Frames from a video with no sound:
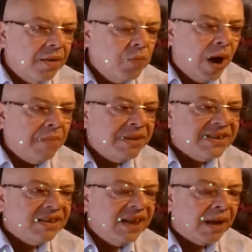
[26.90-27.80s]
محمد
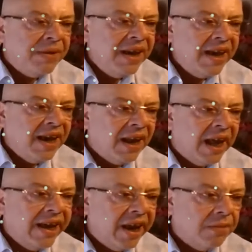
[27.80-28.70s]
الصديق بن يحيى
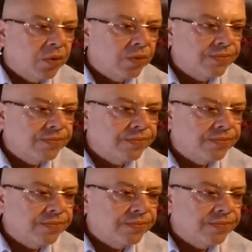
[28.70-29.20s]
الله يرحمه